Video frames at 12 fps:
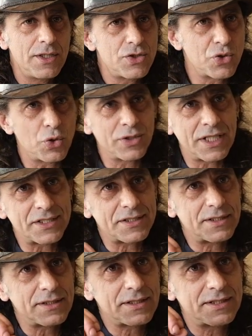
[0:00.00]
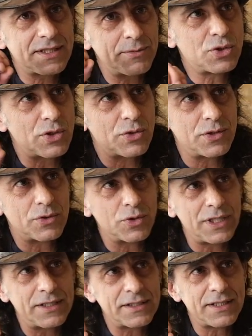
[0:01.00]
Çünkü onlar kısa bir süre
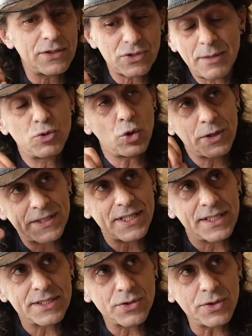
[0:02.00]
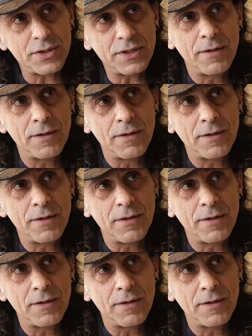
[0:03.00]
kullandıktan sonra hem çok kısa yazıyor